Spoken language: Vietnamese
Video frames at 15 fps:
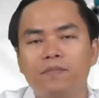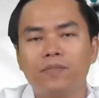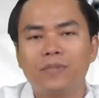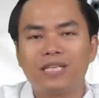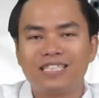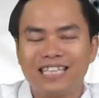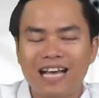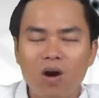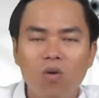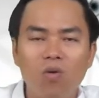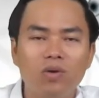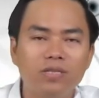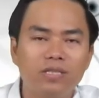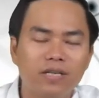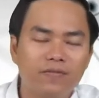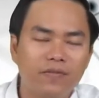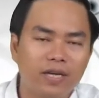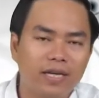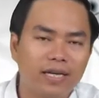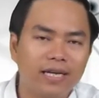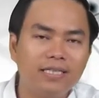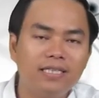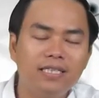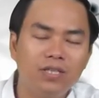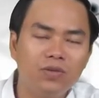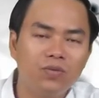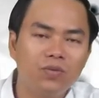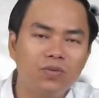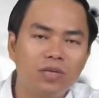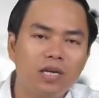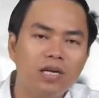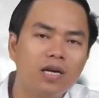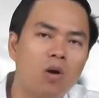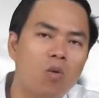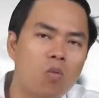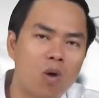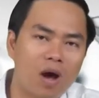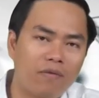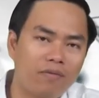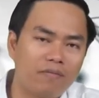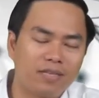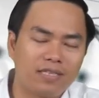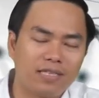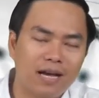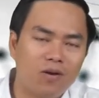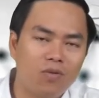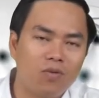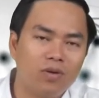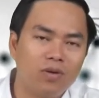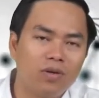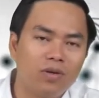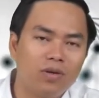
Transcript: xã hội sẽ phải gánh chịu đấy là hậu quả về mặt xã hội